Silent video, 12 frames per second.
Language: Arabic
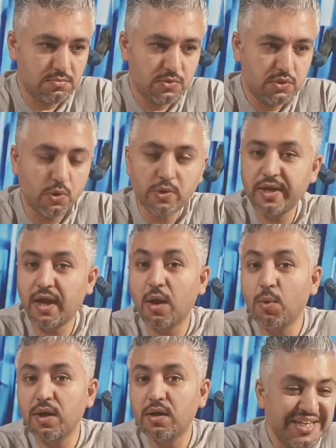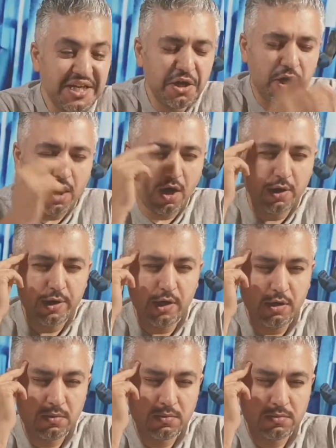سوري حول
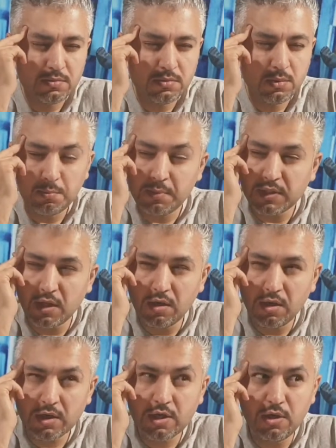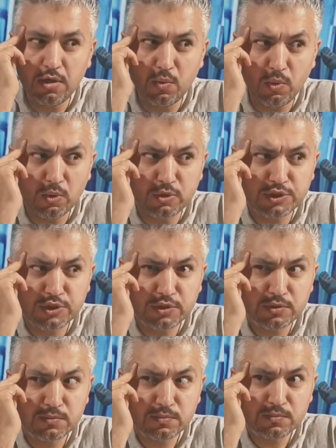انا بطلع كل الوحوش
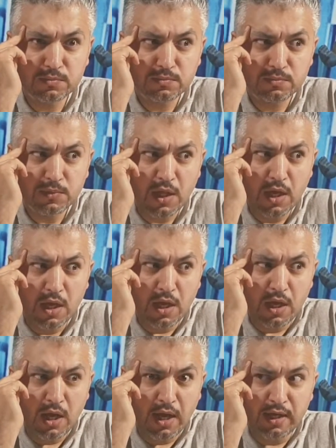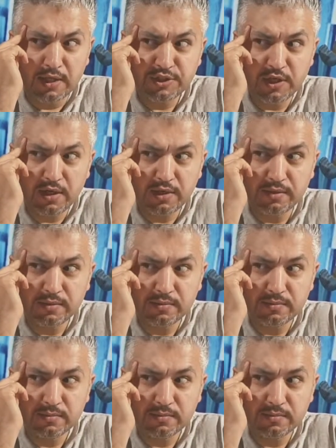علشان